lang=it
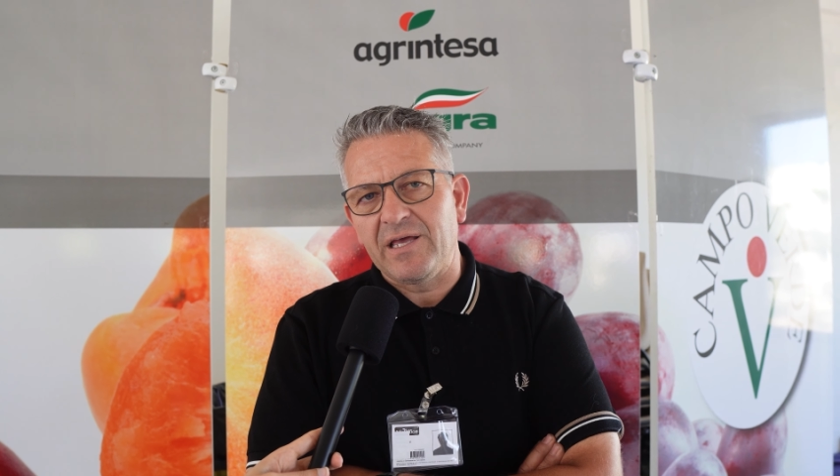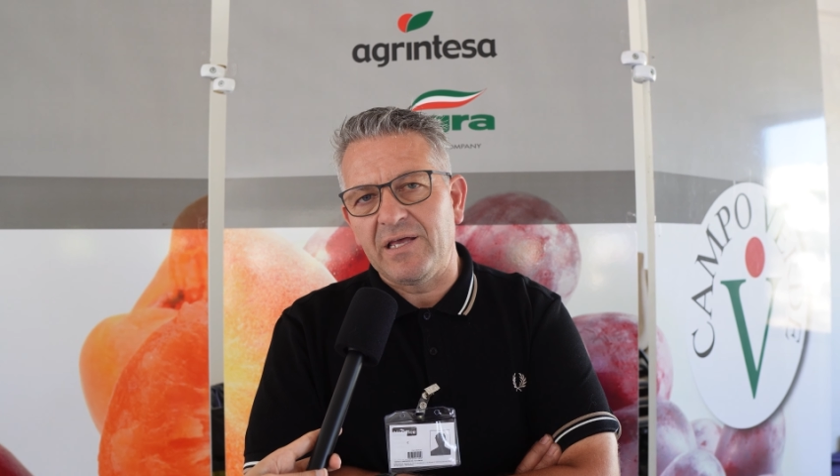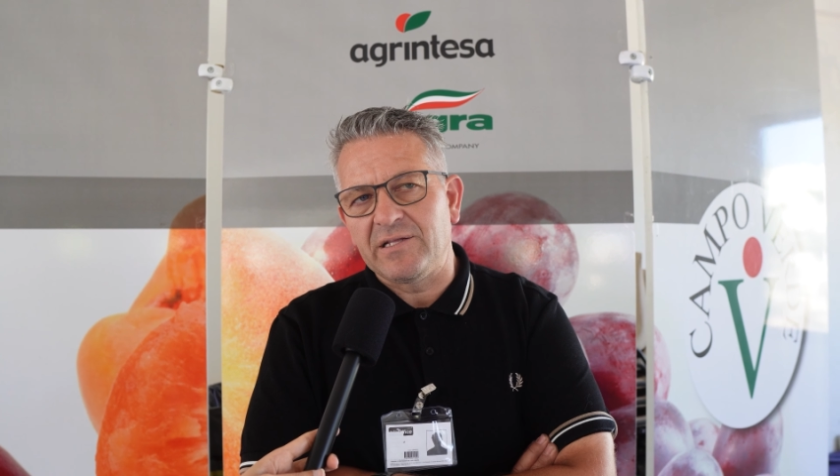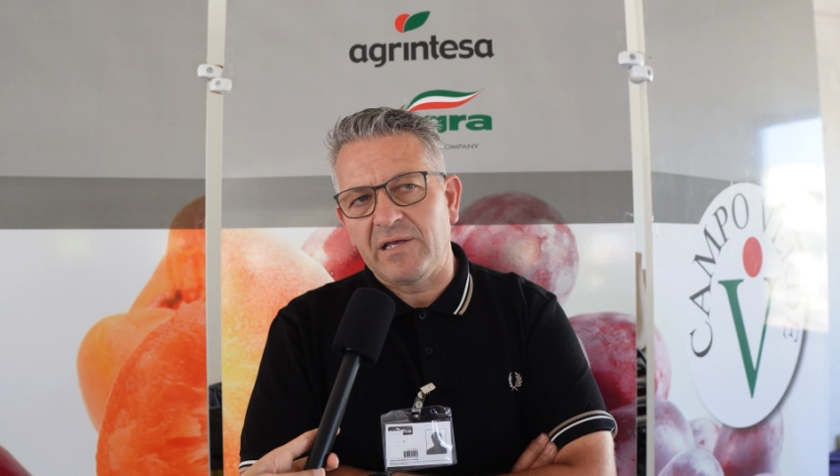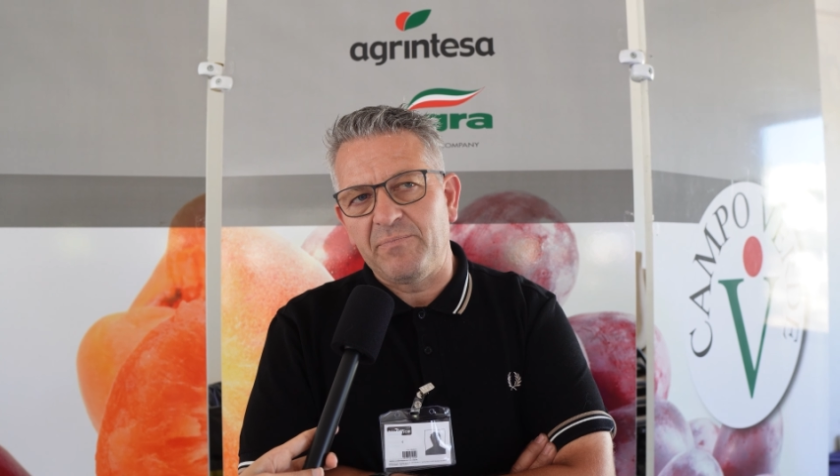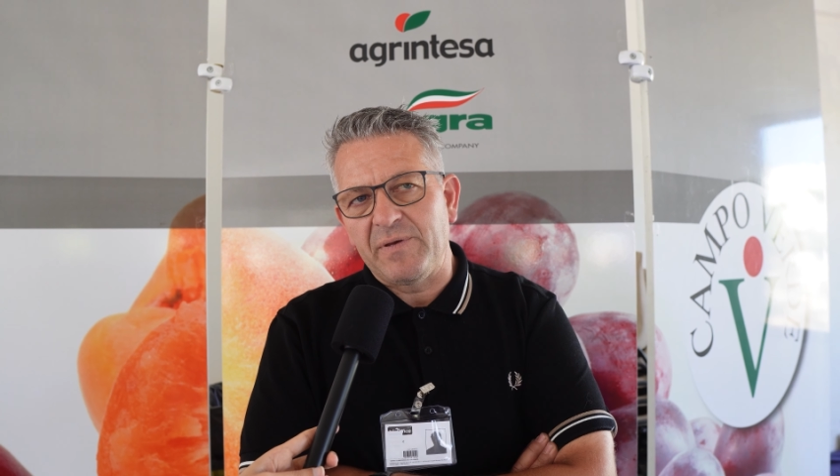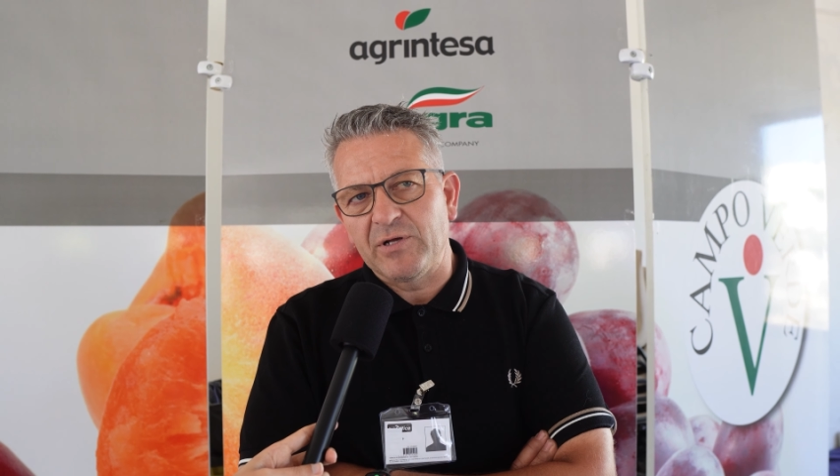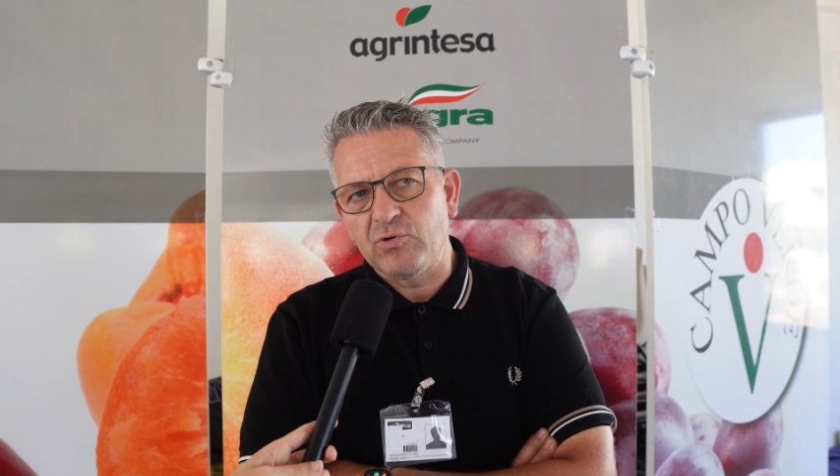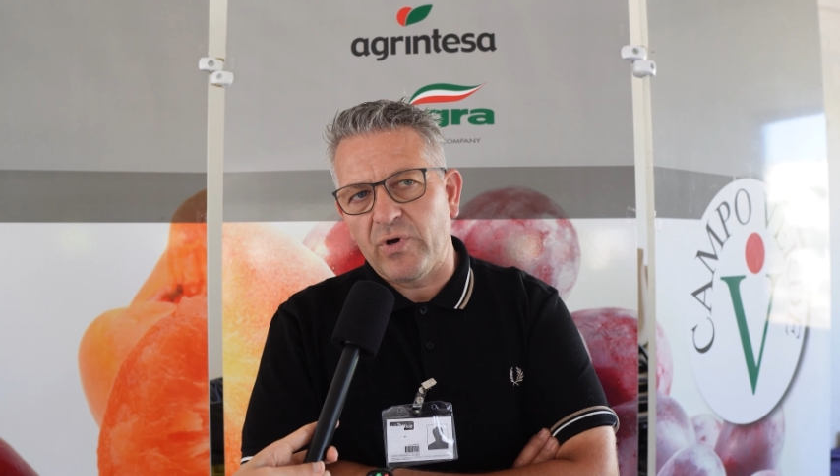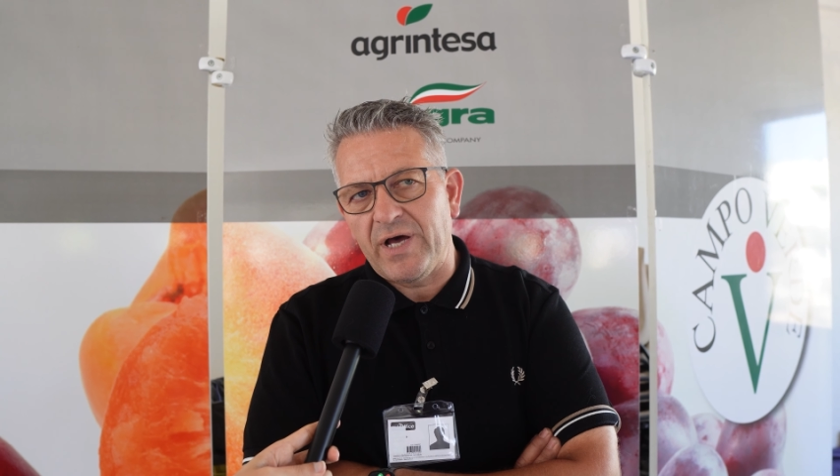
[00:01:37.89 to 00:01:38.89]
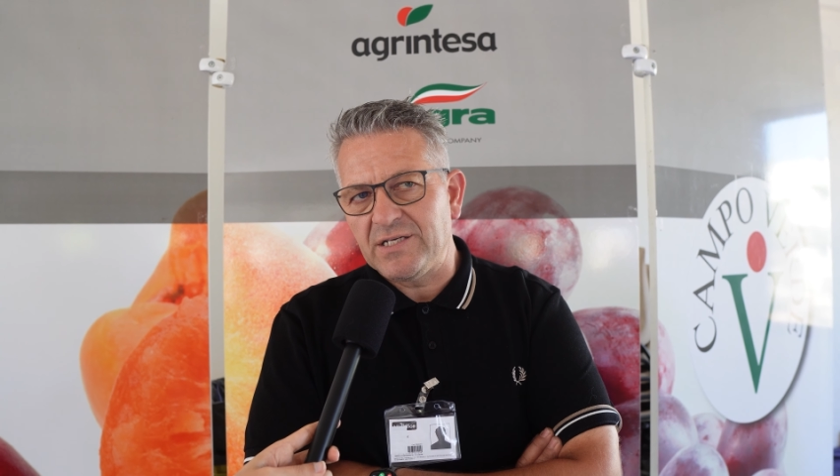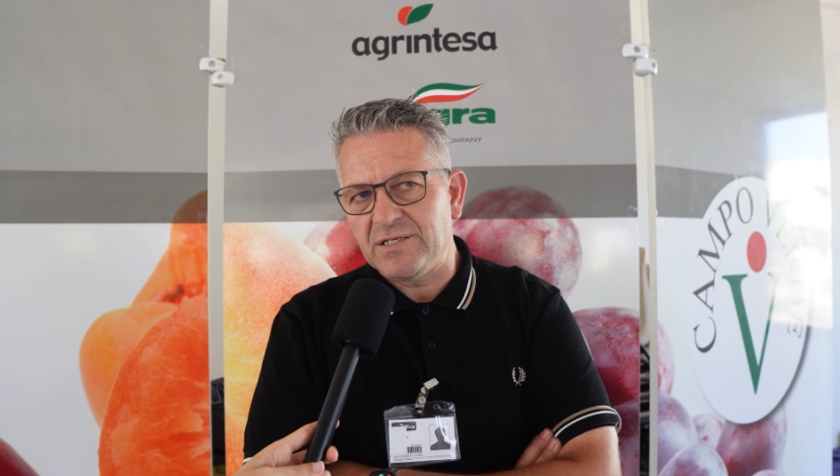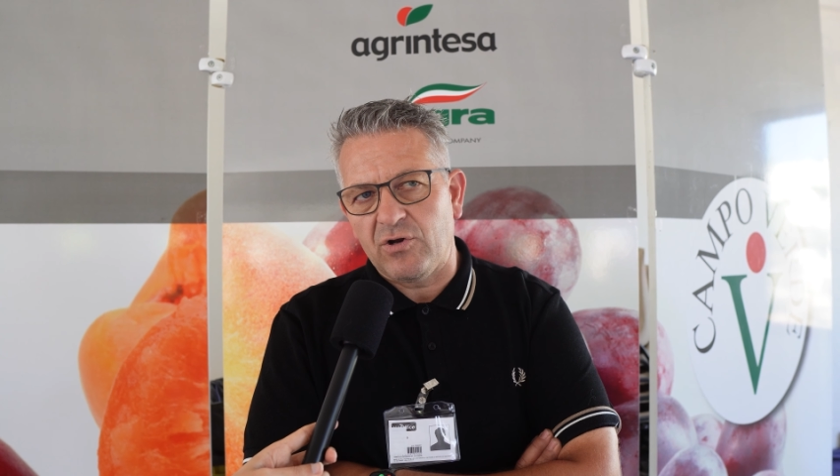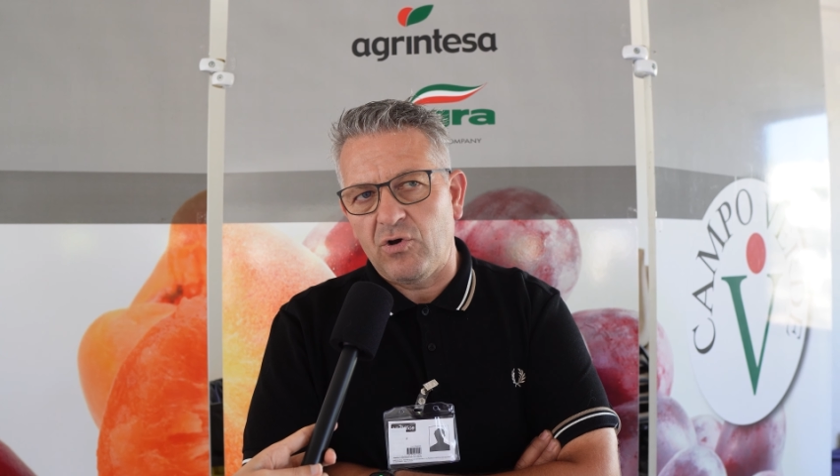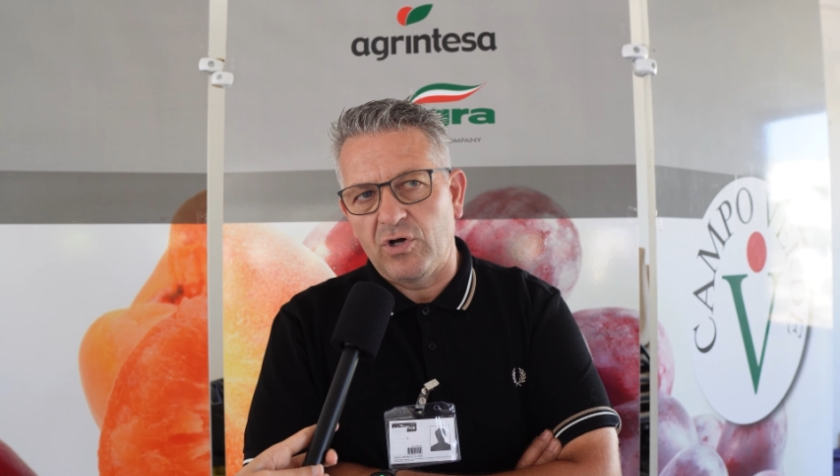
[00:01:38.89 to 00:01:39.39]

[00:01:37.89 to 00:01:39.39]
i tempi maturassero,